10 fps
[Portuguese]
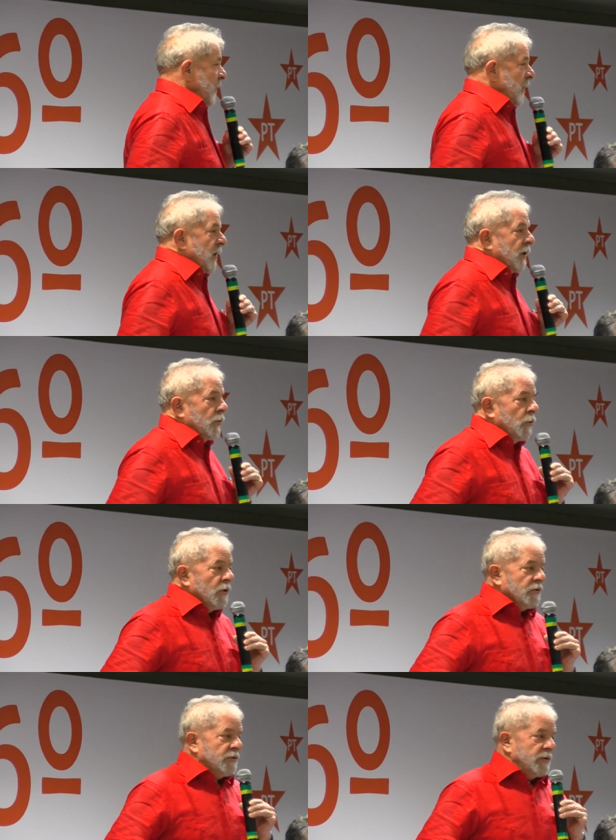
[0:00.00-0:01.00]
e que
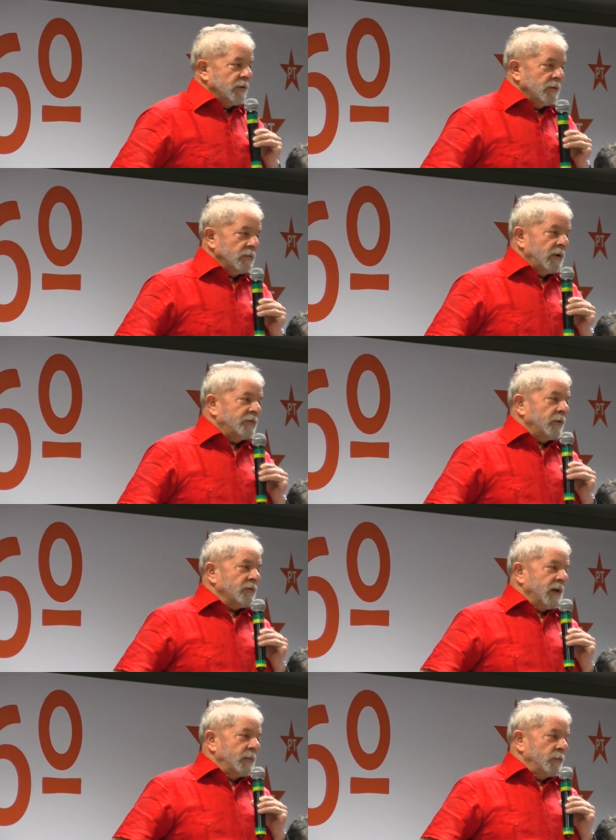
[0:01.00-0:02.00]
hoje nós só
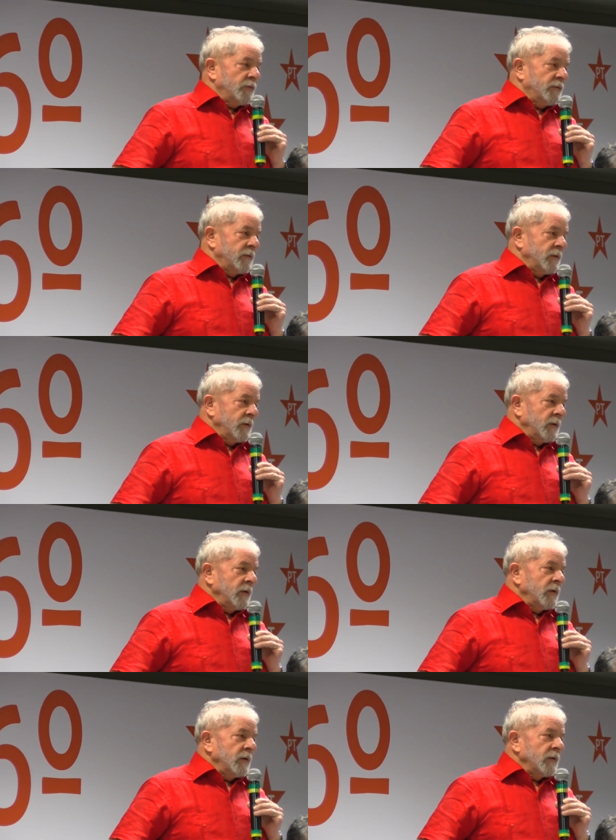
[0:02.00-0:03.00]
temos
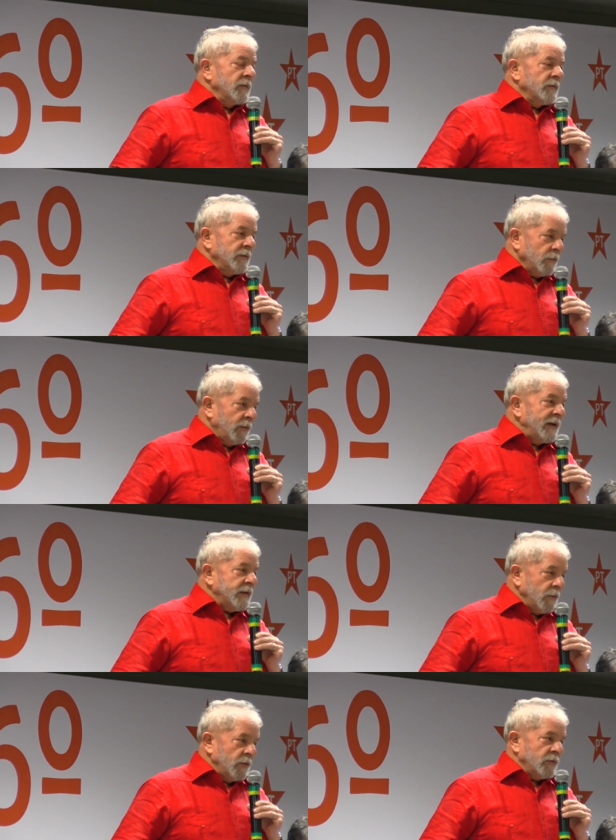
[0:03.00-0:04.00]

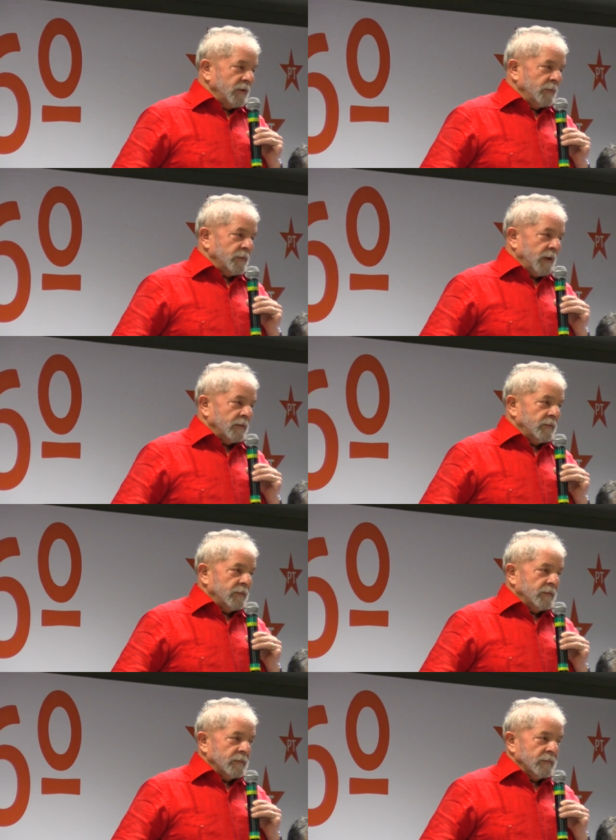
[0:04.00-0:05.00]
58 deputados.